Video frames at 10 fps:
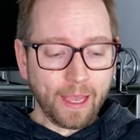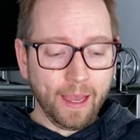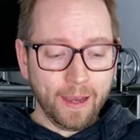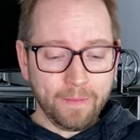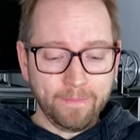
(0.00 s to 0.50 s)

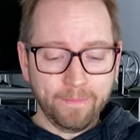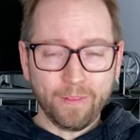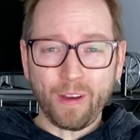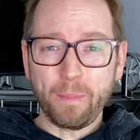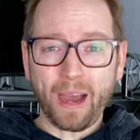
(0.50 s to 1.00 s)
Ähm,
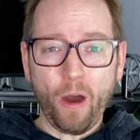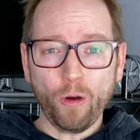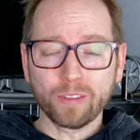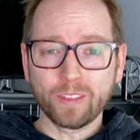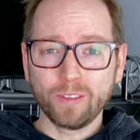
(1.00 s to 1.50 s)

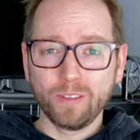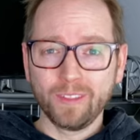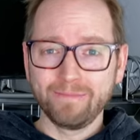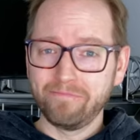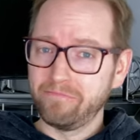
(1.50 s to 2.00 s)
verbraucht
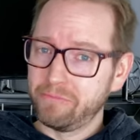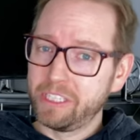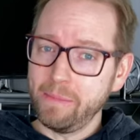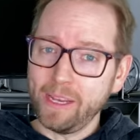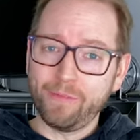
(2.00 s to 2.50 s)

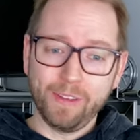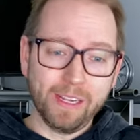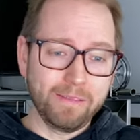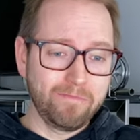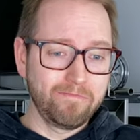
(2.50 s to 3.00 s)
ziemlich
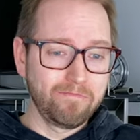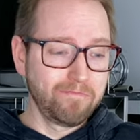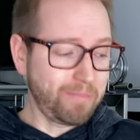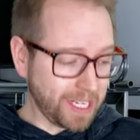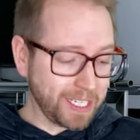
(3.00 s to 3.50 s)
viel
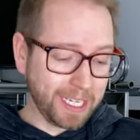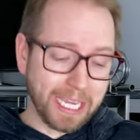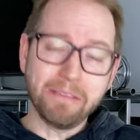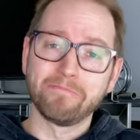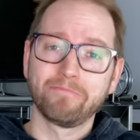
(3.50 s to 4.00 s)

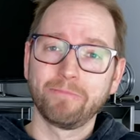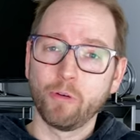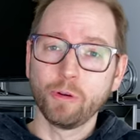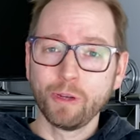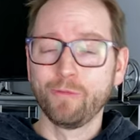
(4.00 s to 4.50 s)
Batterie,
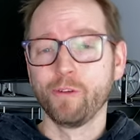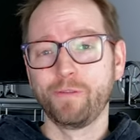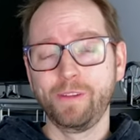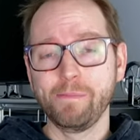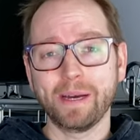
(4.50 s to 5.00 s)
ungewohnt
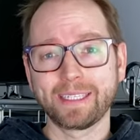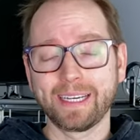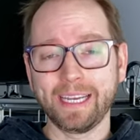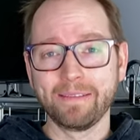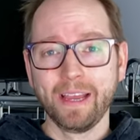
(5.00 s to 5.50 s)
viel
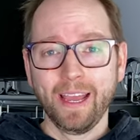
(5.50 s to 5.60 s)
Batterie.